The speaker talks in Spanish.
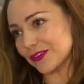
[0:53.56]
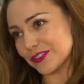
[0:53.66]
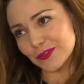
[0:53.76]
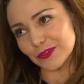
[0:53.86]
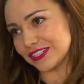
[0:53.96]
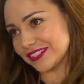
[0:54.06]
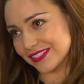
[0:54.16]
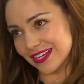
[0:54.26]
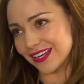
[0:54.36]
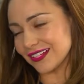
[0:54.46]
visión
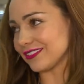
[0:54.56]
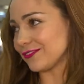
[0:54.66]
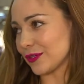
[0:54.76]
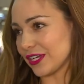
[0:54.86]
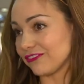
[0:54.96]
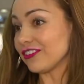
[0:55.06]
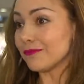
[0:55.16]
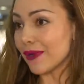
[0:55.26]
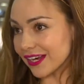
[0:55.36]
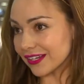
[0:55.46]
inicial fue
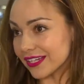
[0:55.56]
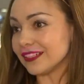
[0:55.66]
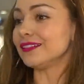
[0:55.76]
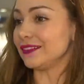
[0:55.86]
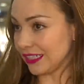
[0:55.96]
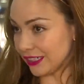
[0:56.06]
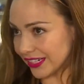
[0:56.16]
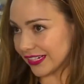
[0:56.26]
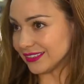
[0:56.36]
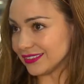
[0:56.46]
filmarla en
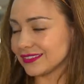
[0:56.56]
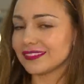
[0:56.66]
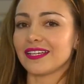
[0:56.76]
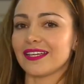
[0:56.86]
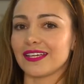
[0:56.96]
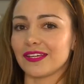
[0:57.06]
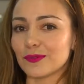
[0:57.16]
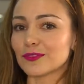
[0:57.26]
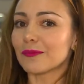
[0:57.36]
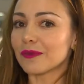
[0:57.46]
inglés. Eh,
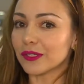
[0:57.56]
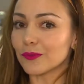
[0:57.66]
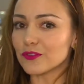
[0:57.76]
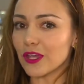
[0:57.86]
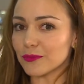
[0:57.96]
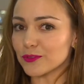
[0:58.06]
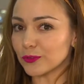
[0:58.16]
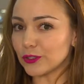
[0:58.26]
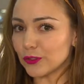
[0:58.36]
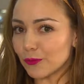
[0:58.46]
justamente buscamos
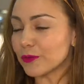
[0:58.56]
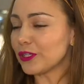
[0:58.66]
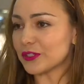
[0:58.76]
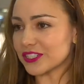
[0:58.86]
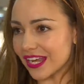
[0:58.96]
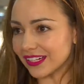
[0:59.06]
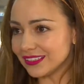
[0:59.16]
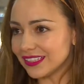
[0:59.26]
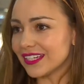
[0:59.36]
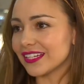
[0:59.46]
un idioma universal
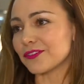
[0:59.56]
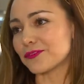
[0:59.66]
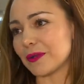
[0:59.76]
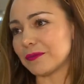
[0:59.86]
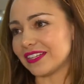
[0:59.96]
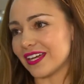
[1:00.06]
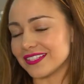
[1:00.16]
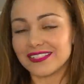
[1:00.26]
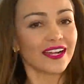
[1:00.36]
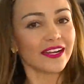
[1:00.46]
que nos
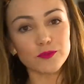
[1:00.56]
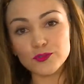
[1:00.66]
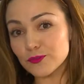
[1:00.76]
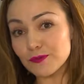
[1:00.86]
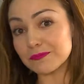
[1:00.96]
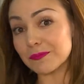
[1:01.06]
permita llegar a muchos más